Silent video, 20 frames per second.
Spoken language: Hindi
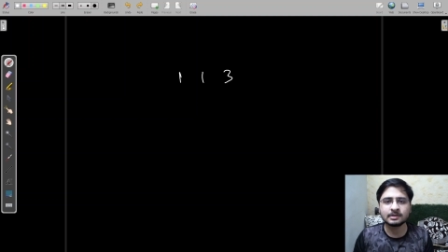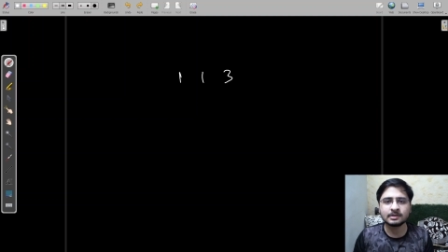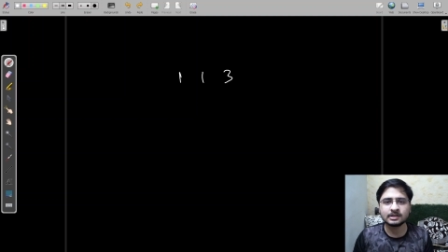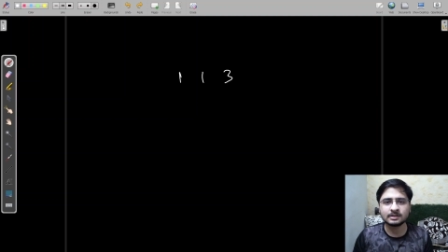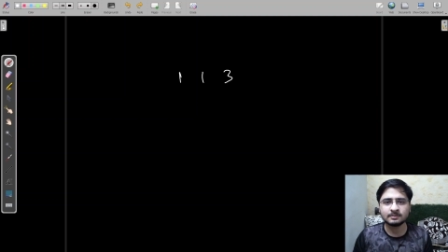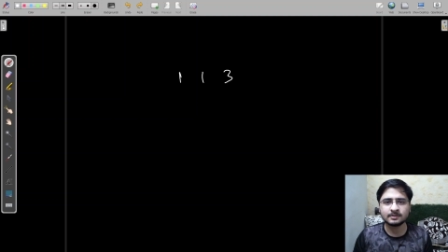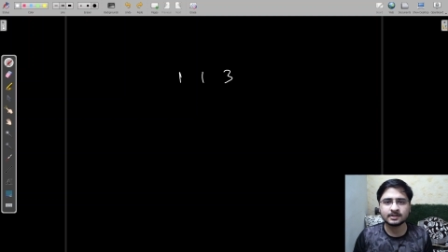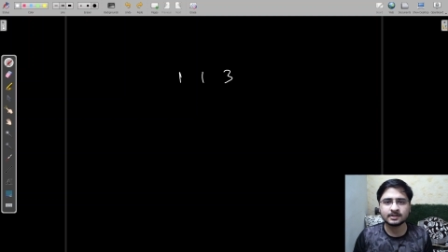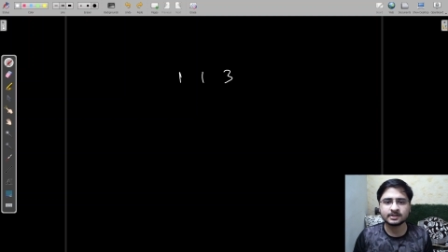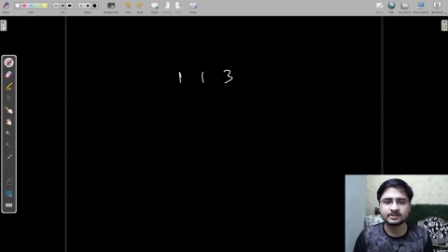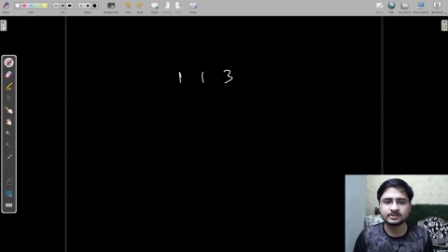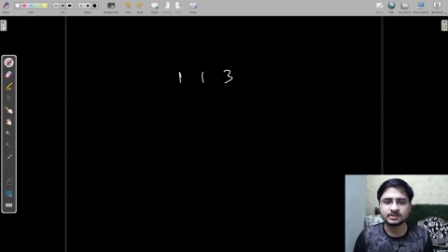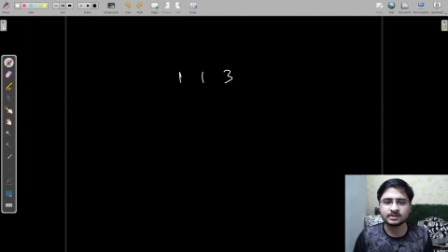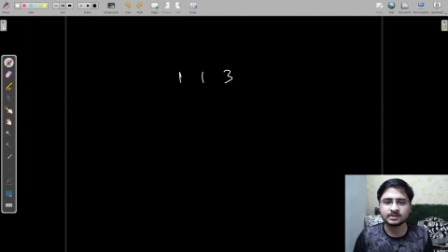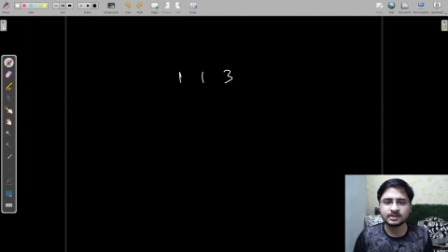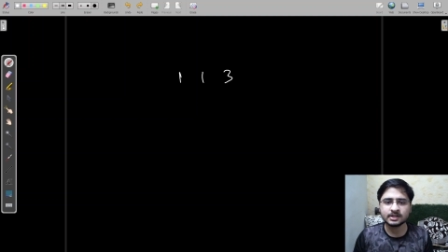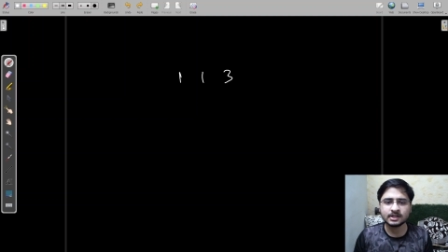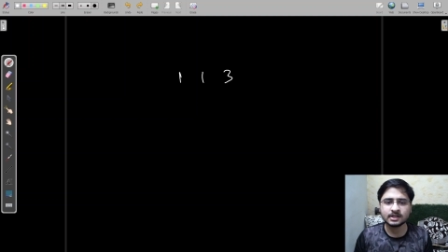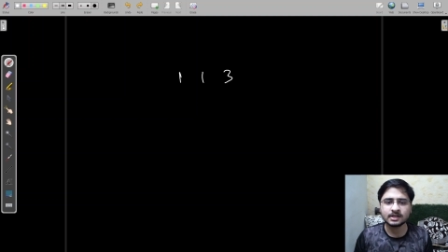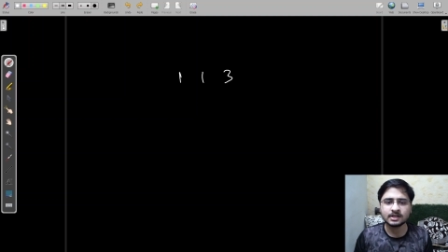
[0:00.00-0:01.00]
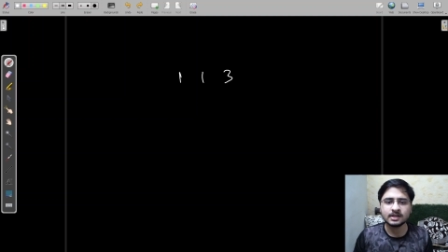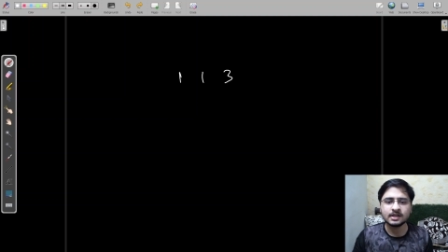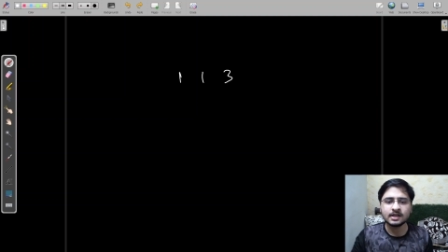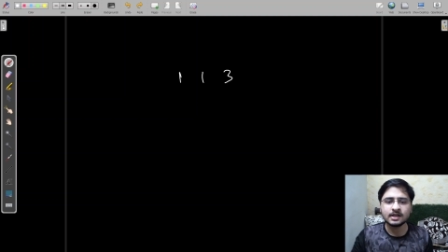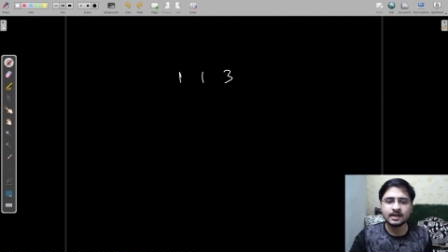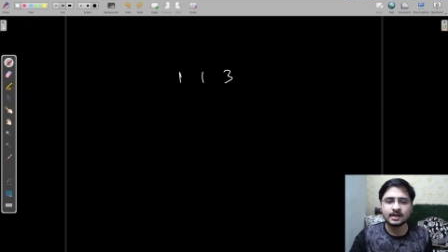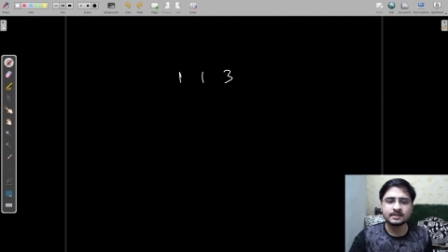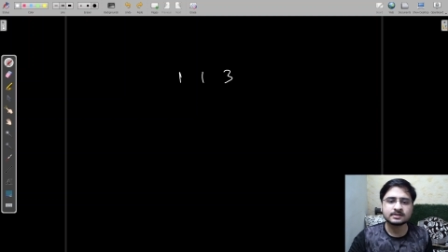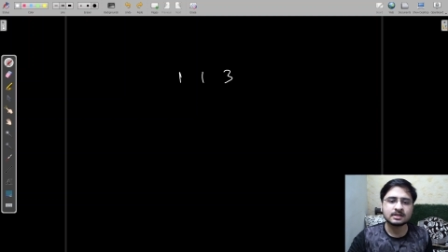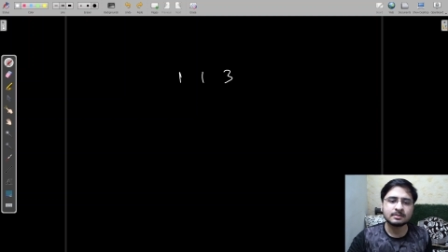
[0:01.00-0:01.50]
मल्टीप्लीकेशन ठीक है
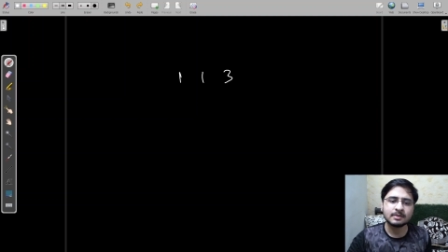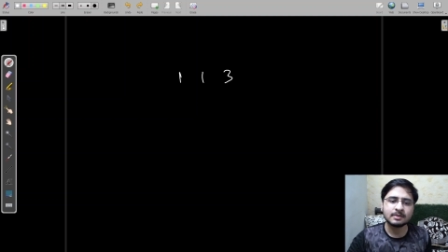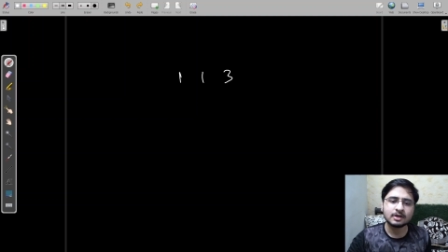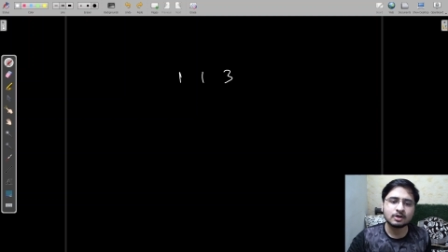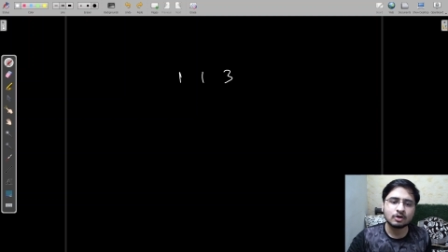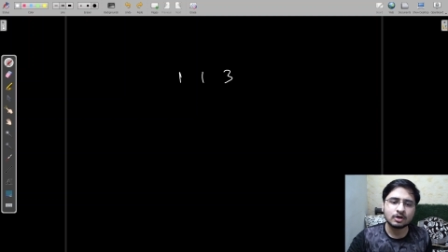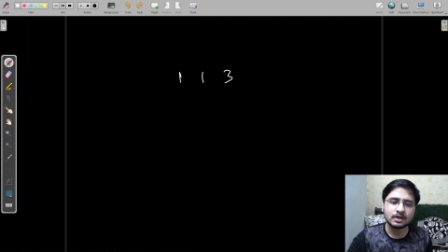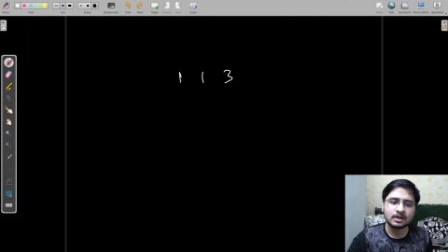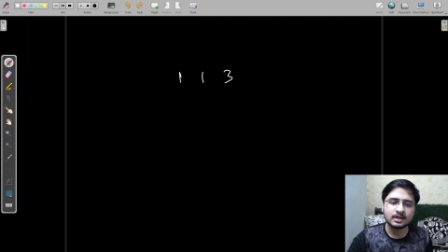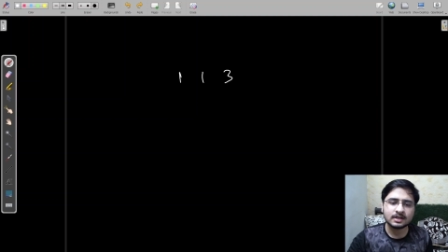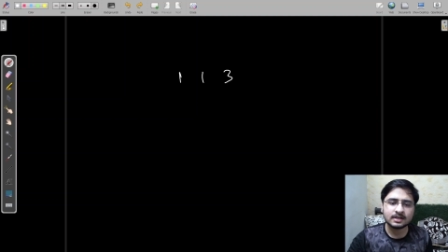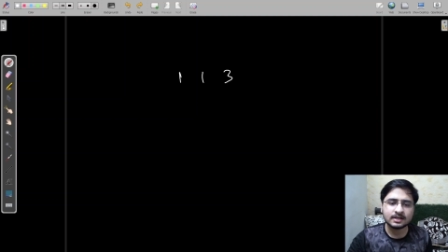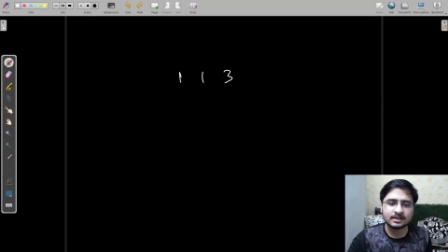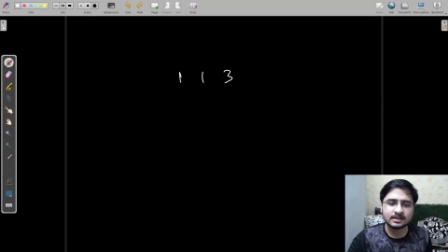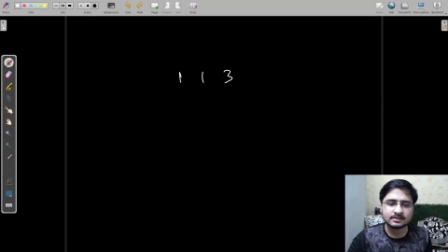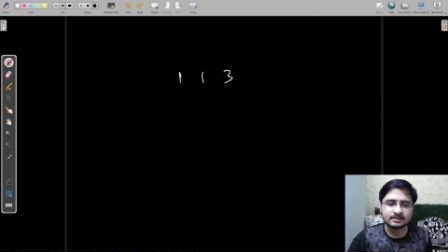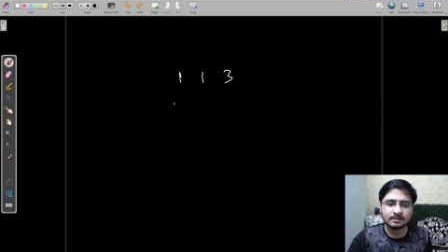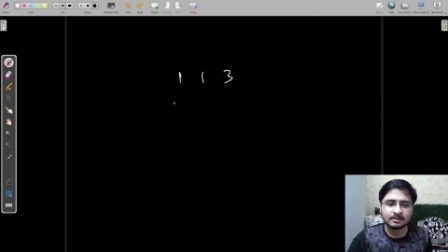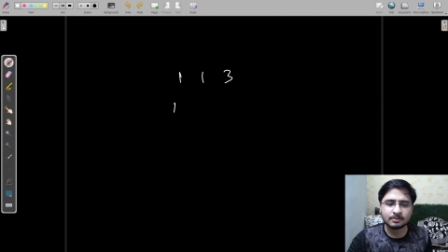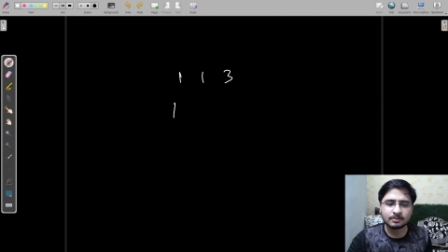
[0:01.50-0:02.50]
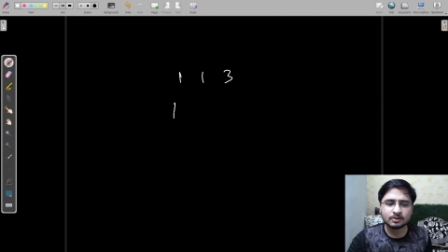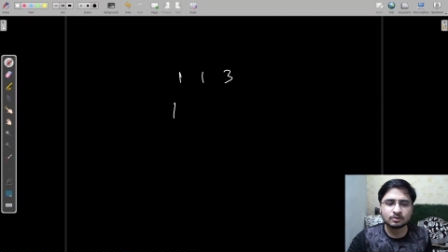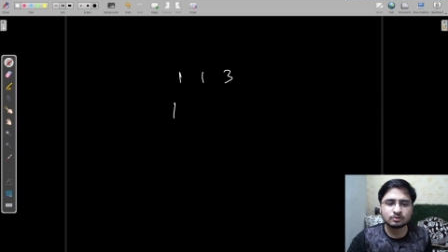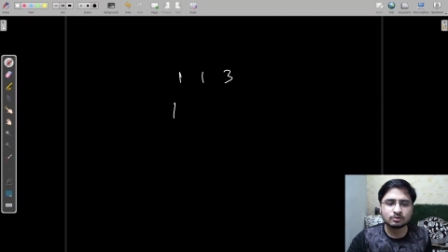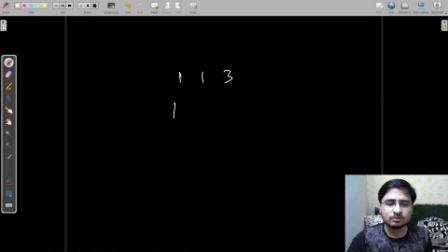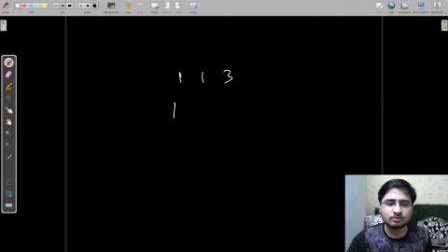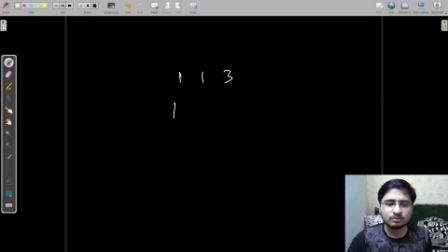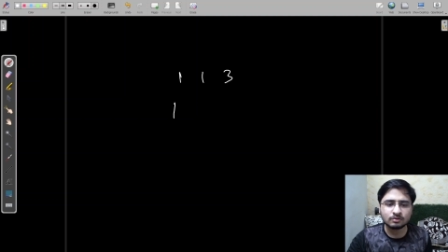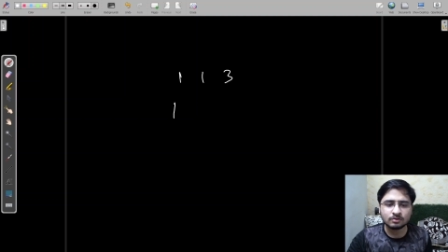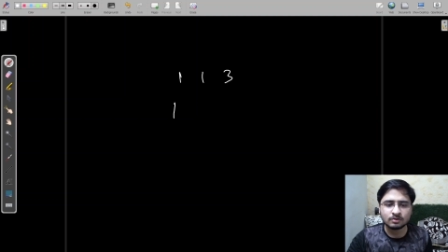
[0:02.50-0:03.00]
ऐसे ही मैं एक और एरे का एग्जाम्पल लूँ तो